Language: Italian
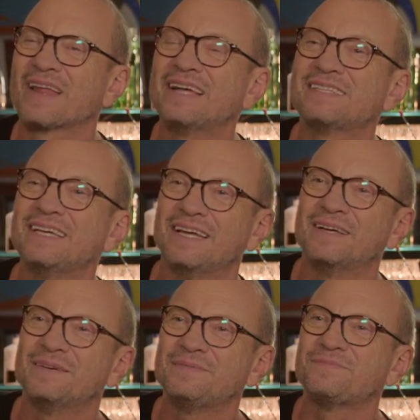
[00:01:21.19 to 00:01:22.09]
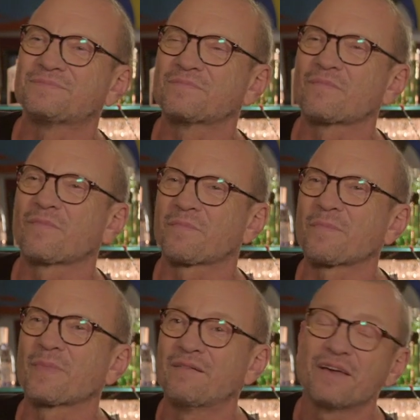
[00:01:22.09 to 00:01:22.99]
Eh sì,
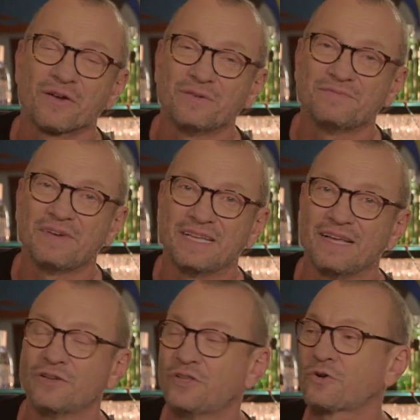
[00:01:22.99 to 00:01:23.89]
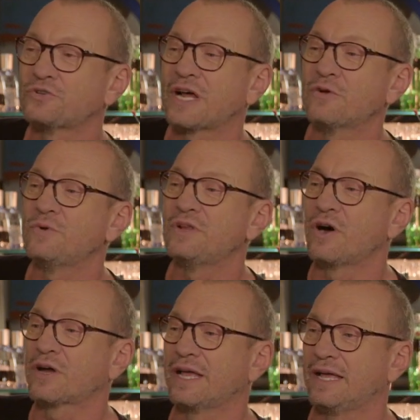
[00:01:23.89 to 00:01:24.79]
è vero, vedi, io dico già a lui
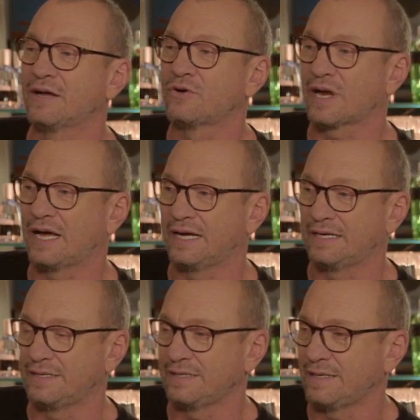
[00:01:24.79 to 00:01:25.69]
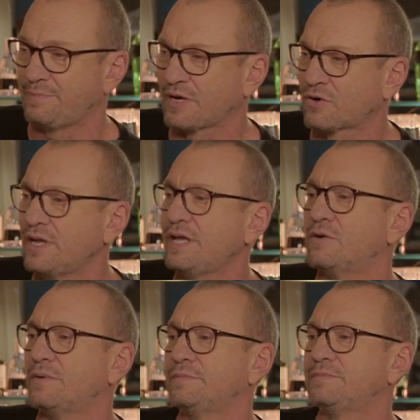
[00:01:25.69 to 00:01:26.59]
no, che ancora eh, è
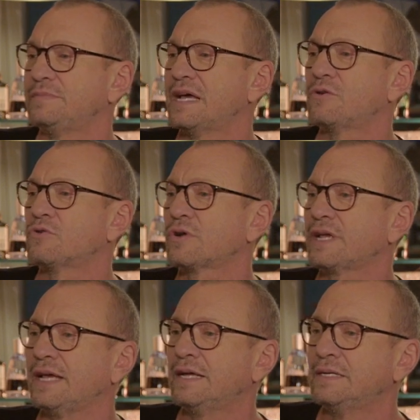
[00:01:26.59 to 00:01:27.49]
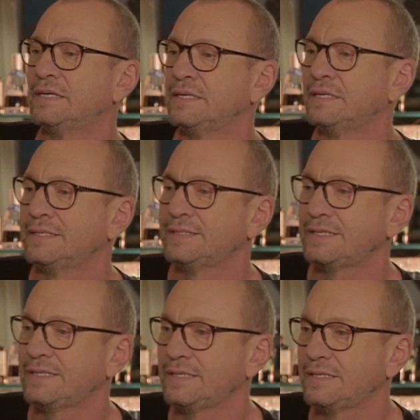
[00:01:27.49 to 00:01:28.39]
piccolino, eh, mi auguro che eh,
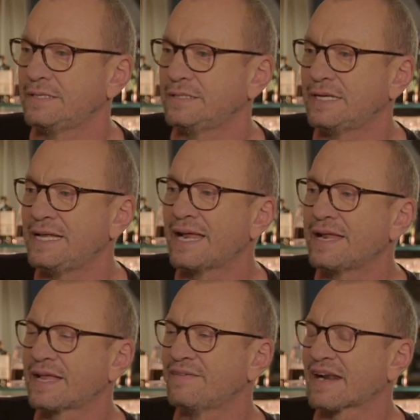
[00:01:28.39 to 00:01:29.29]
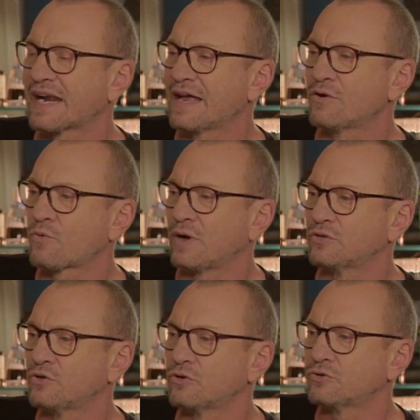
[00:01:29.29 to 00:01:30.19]
negli anni che verranno,
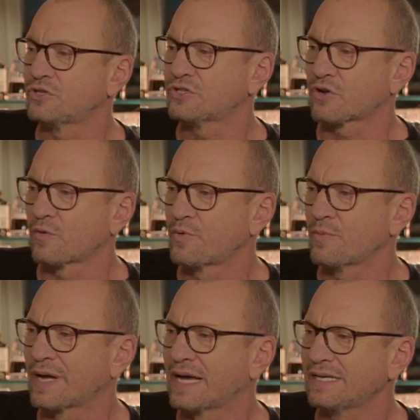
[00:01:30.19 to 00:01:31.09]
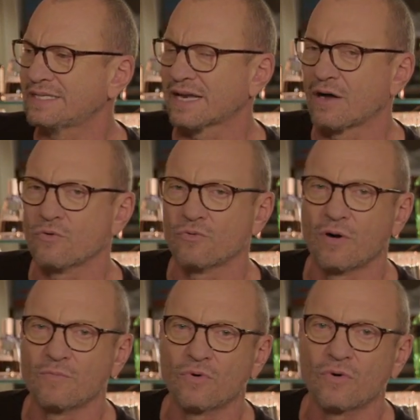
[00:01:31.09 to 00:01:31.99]
quando io non ci sarò più, magari sarà un
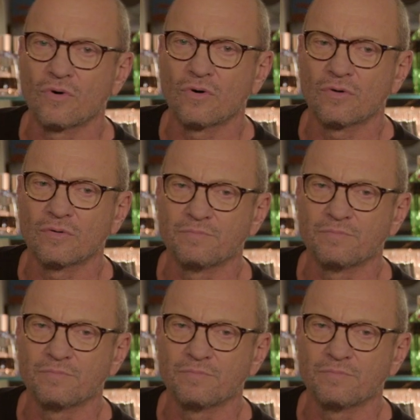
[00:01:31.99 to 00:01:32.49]
uomo